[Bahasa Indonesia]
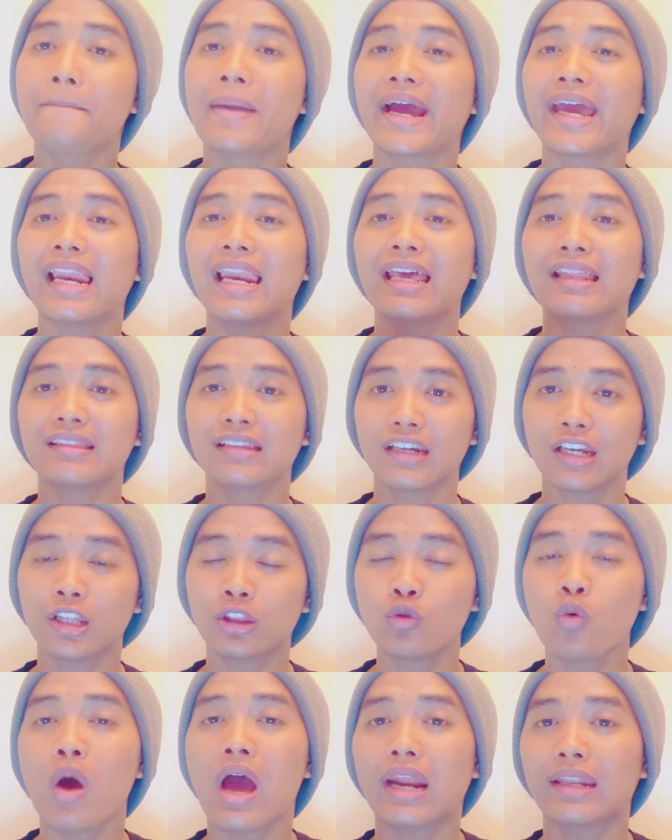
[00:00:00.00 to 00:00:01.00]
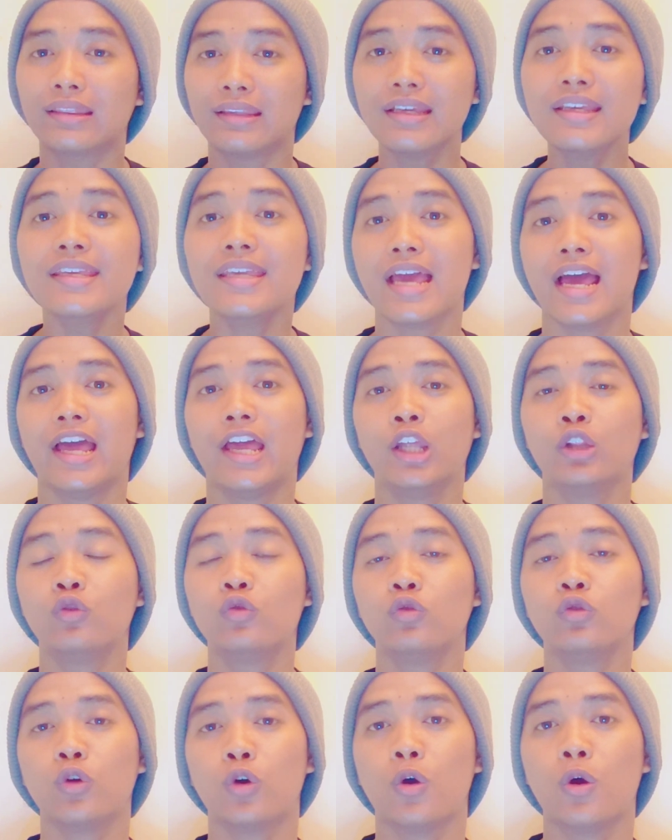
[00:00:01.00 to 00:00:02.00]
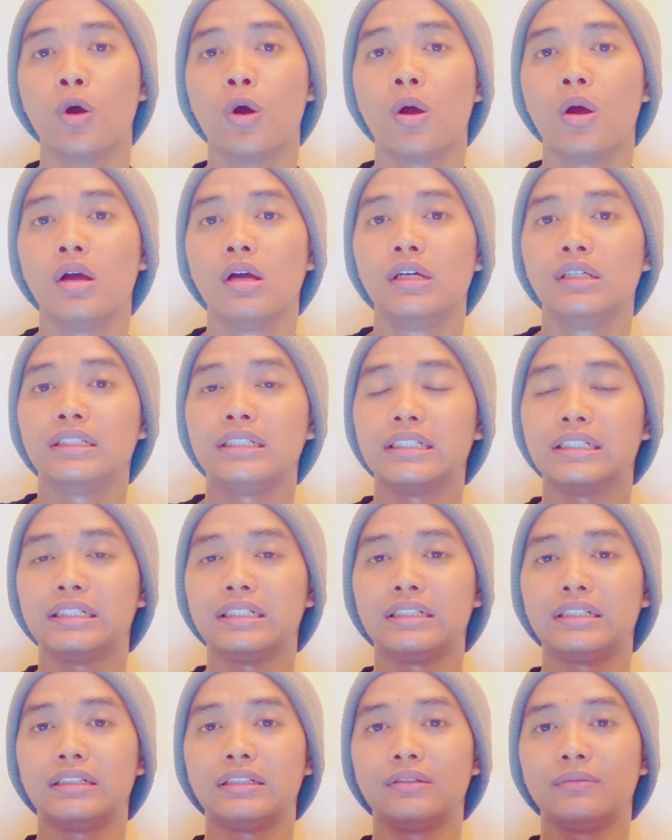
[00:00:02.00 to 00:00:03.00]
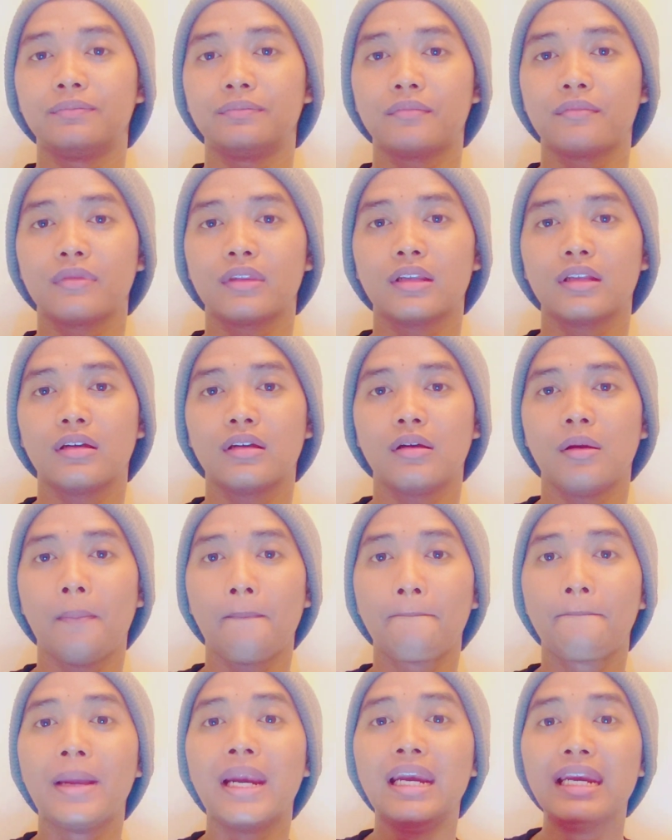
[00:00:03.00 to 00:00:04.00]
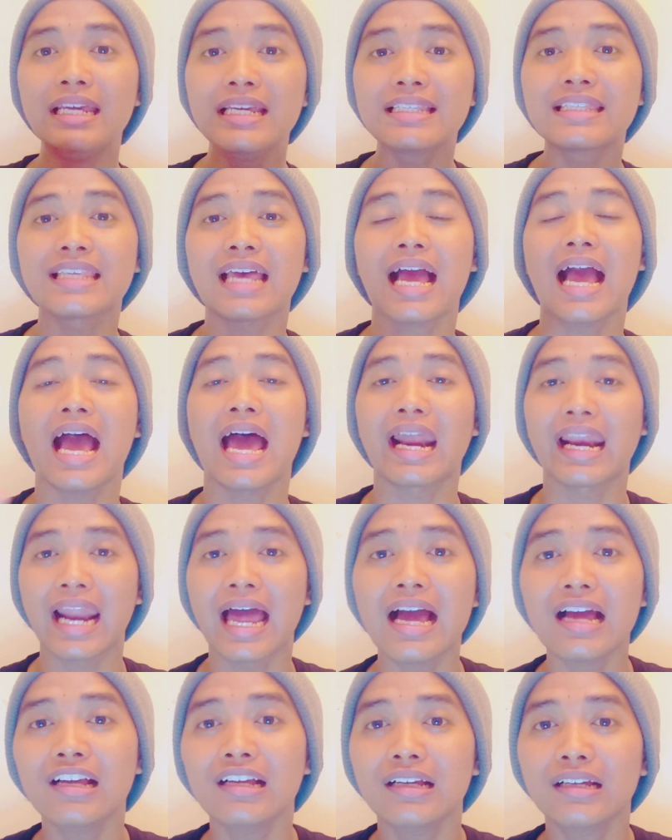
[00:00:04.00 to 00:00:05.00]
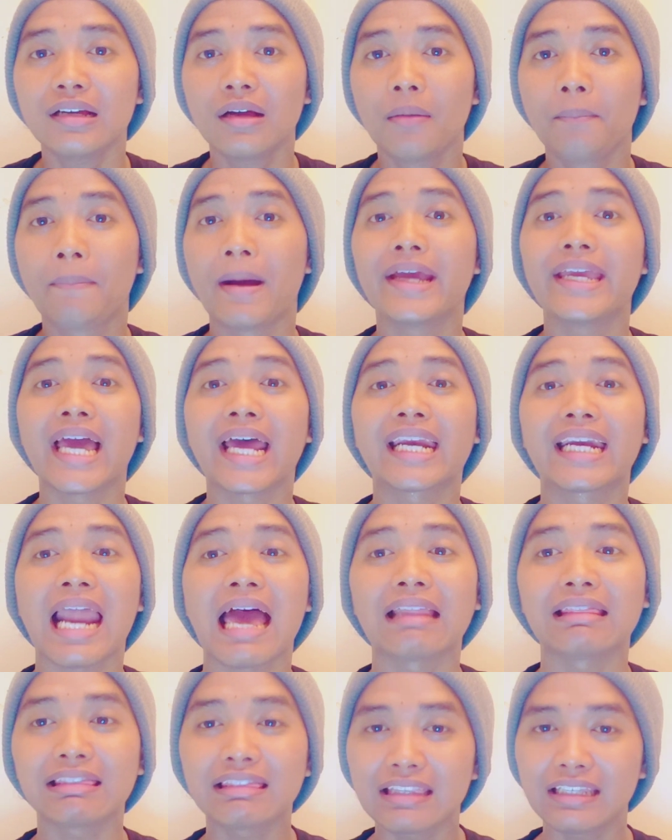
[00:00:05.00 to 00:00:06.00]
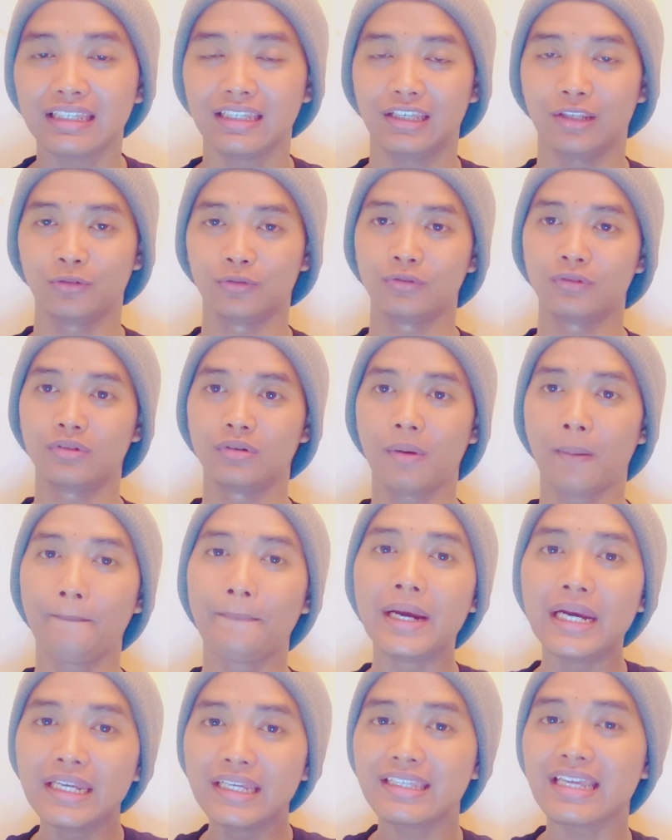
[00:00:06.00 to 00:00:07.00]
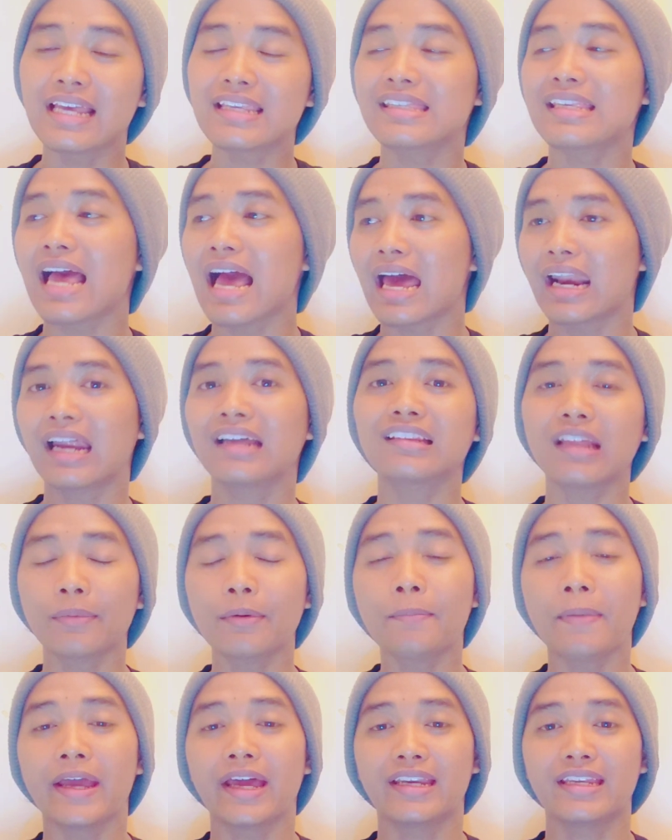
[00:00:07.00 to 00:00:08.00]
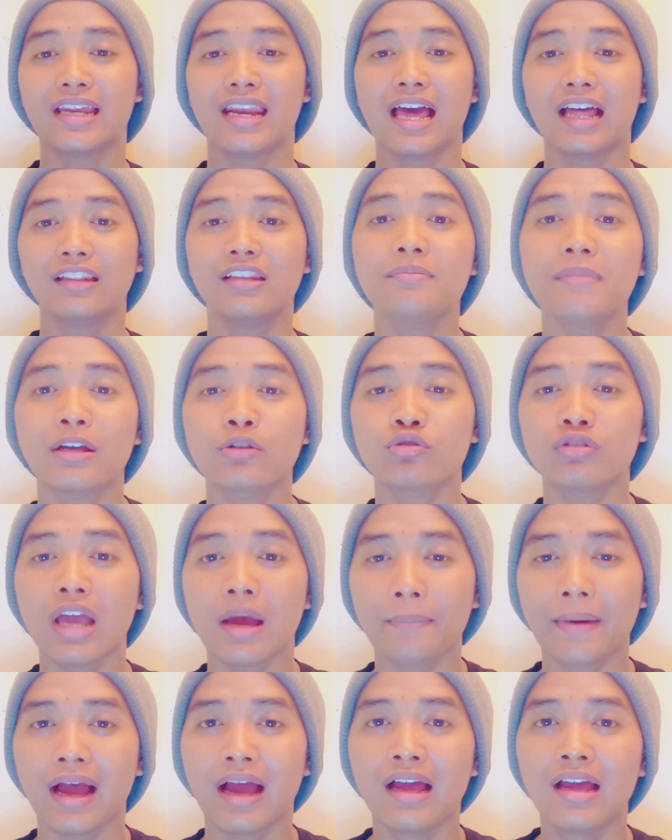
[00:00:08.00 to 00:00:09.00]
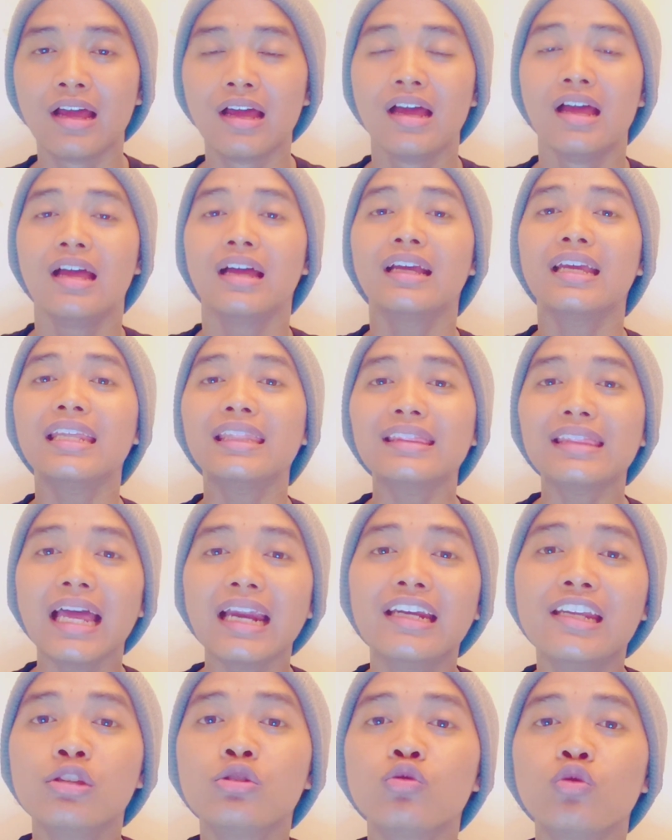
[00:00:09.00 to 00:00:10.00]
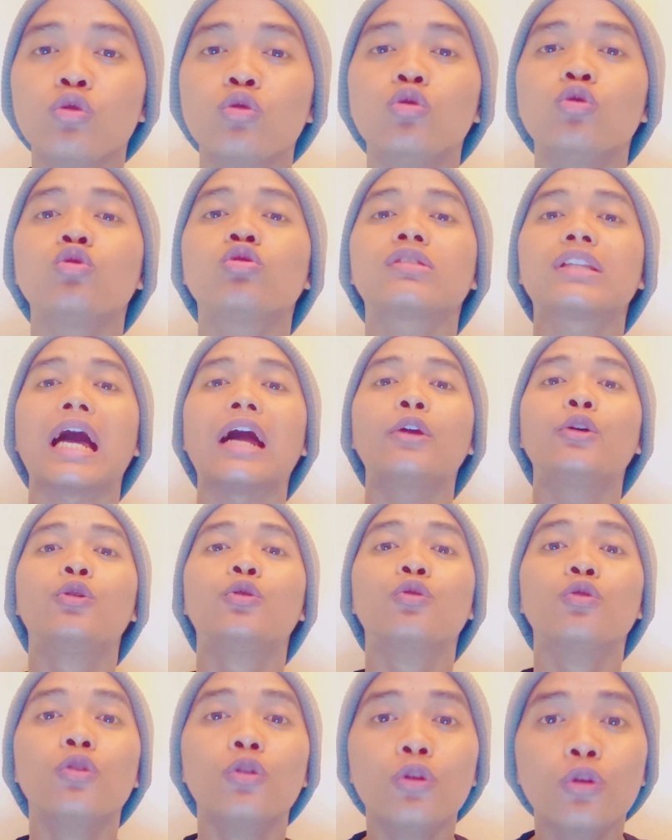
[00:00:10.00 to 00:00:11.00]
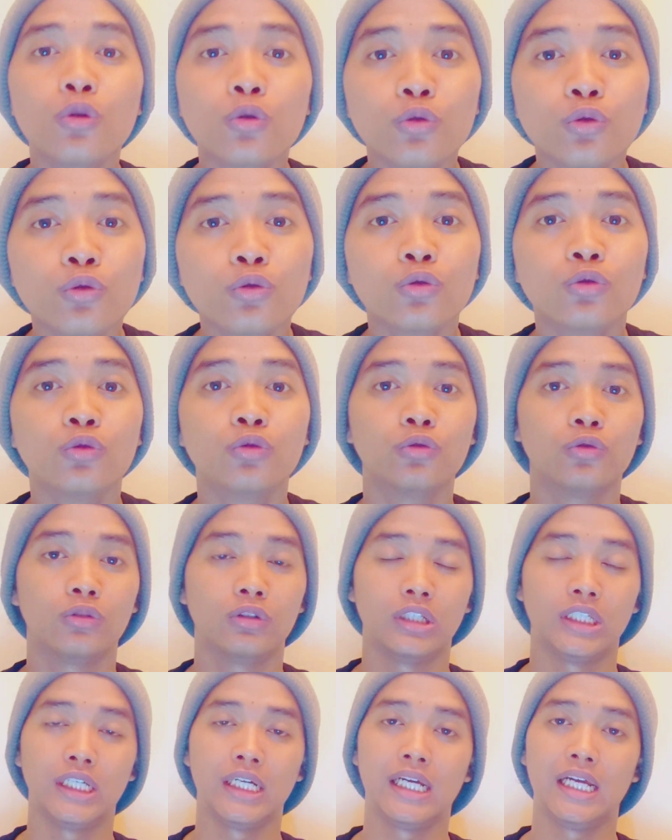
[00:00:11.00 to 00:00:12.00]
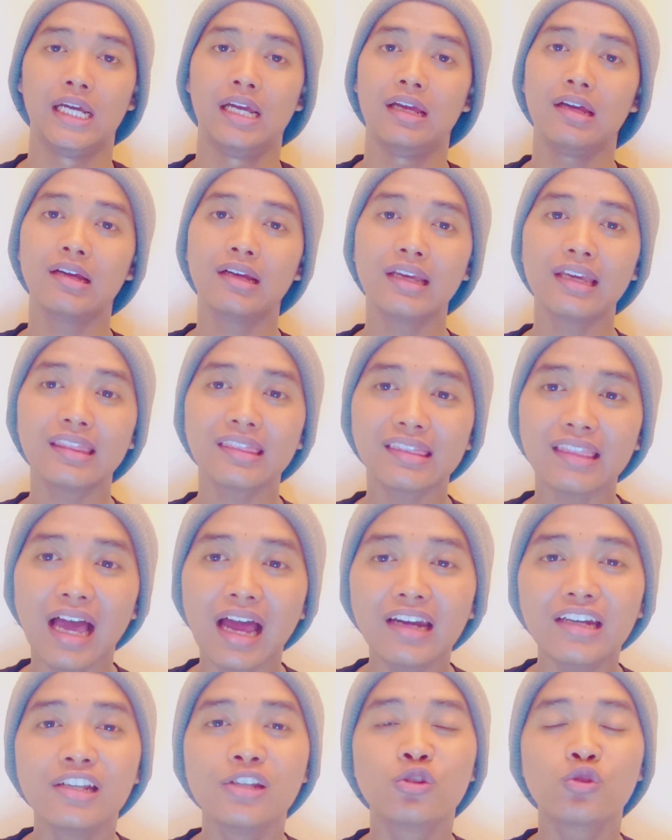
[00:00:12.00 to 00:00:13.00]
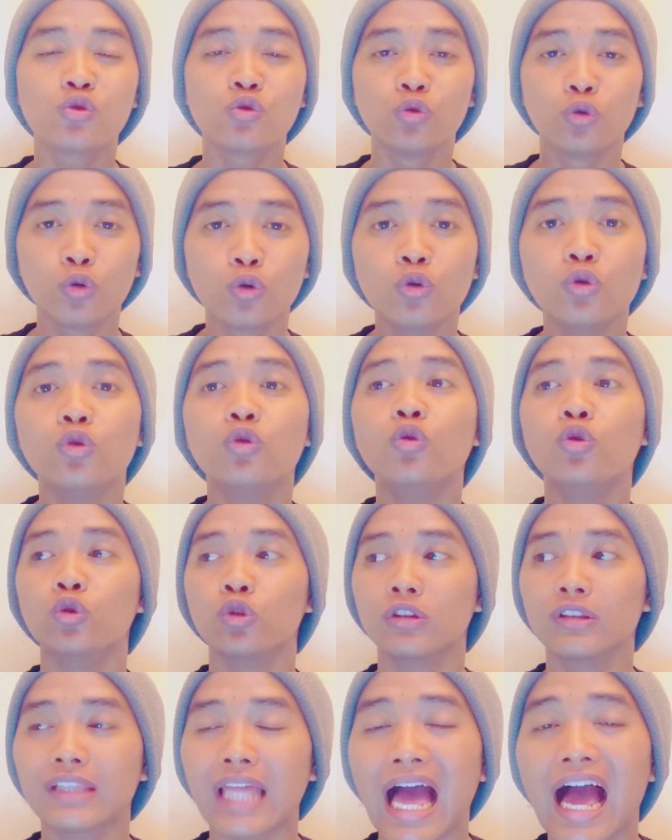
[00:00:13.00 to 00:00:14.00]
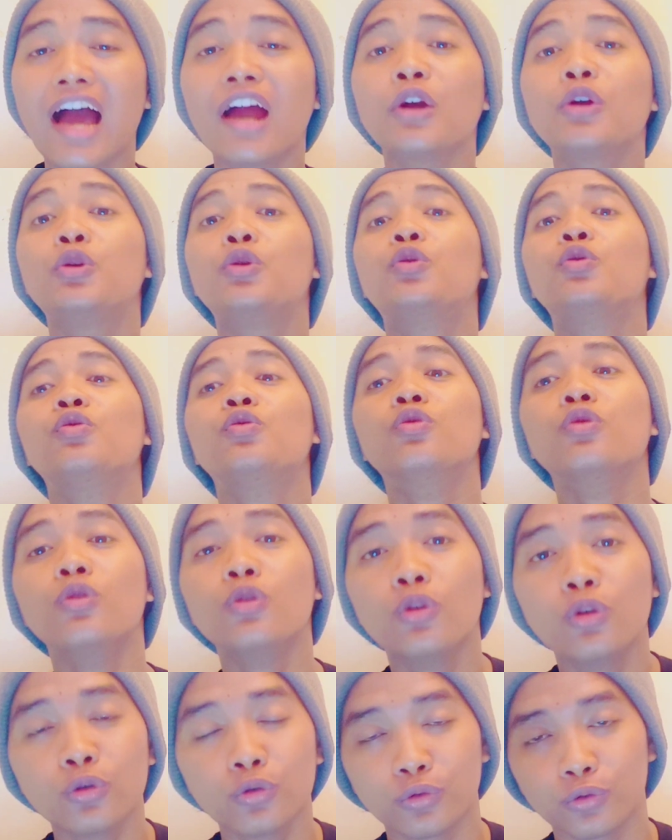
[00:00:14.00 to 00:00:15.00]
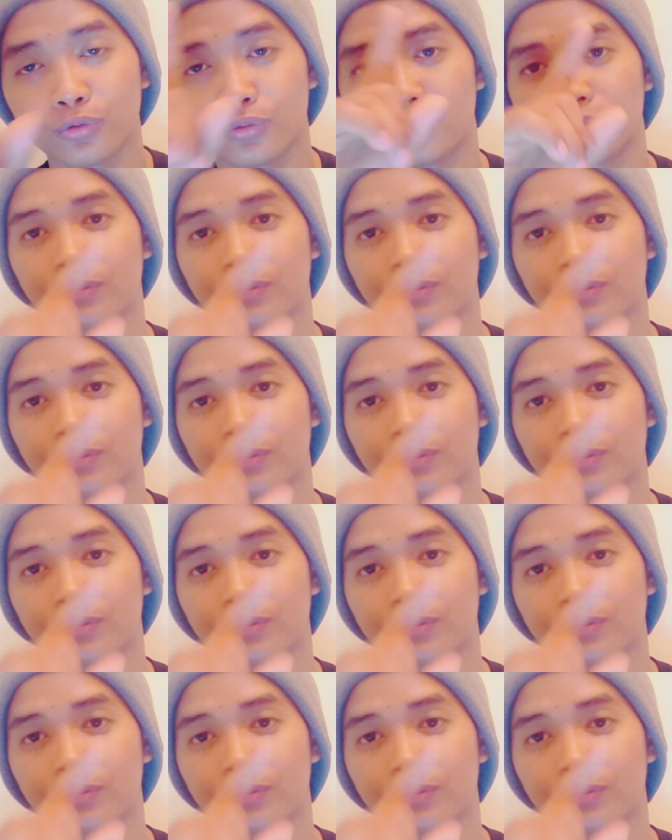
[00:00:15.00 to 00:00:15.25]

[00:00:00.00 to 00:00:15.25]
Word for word: Pay letter itu artinya itu toh uh, beli sekarang bayar nanti gitu. Belinya sekarang tapi bayarnya nanti maksudnya apa? Kita disuruh utang dulu. Kita disuruh utang dulu.